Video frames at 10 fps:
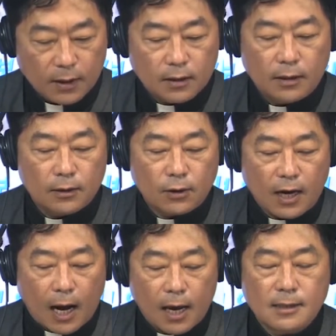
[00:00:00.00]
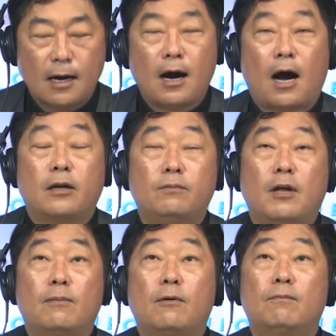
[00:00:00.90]
그래서 가장
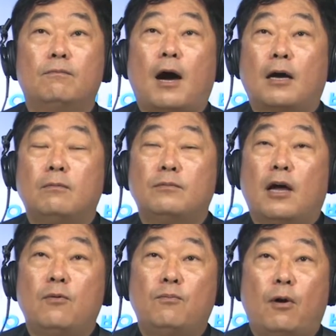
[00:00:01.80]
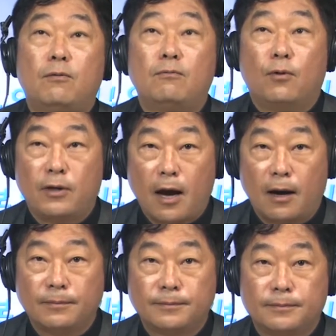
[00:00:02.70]
아름다운, 아름다운 법은 뭐냐?
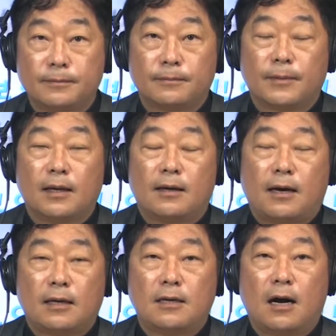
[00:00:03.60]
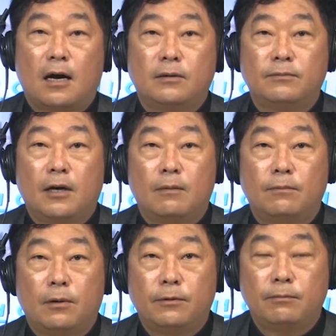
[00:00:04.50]
가장 아름다운
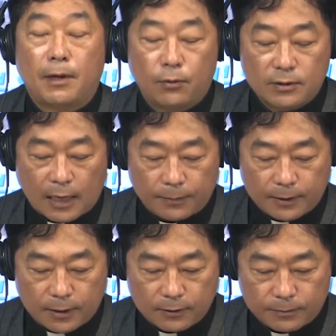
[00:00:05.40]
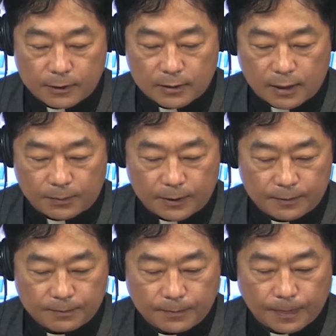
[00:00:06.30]
법은 바로 자비라는 겁니다. 자비.
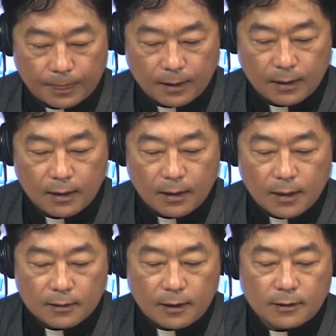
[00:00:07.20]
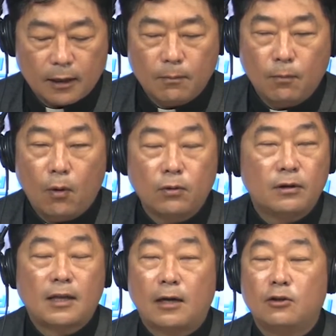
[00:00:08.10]
세상의
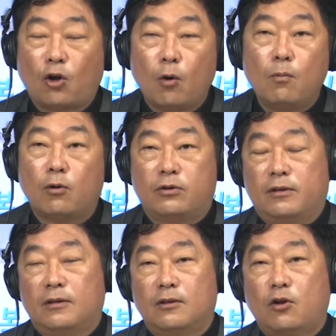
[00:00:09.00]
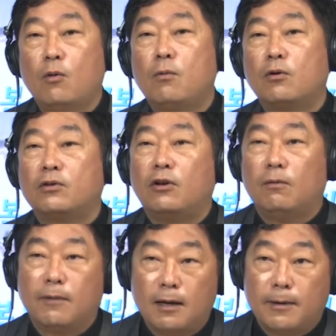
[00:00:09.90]
모든 다른 덕목들, 덕목들이
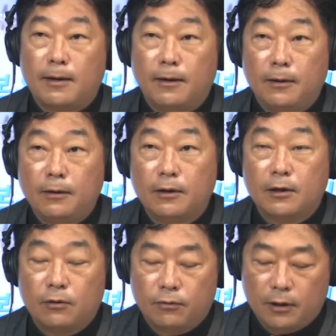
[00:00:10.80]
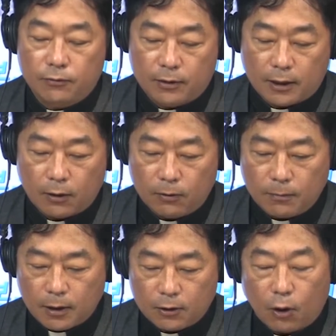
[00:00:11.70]
얼마나 많아요? 우리 우리가
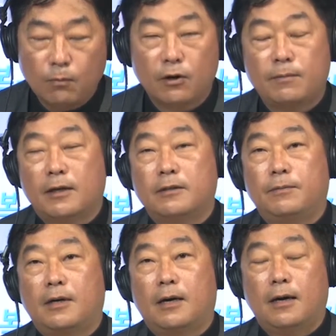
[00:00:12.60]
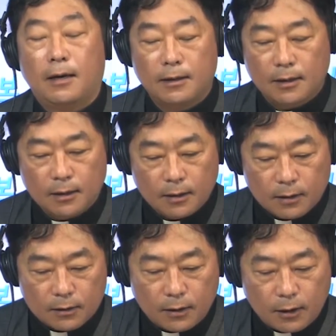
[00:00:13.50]
얼마나 덕목이 많습니까?
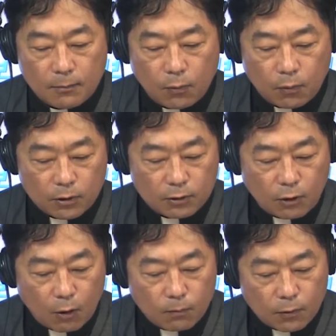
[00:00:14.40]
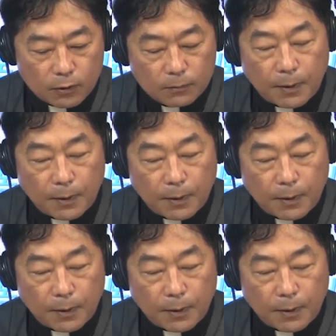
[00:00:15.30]
근데 이 모든 덕목은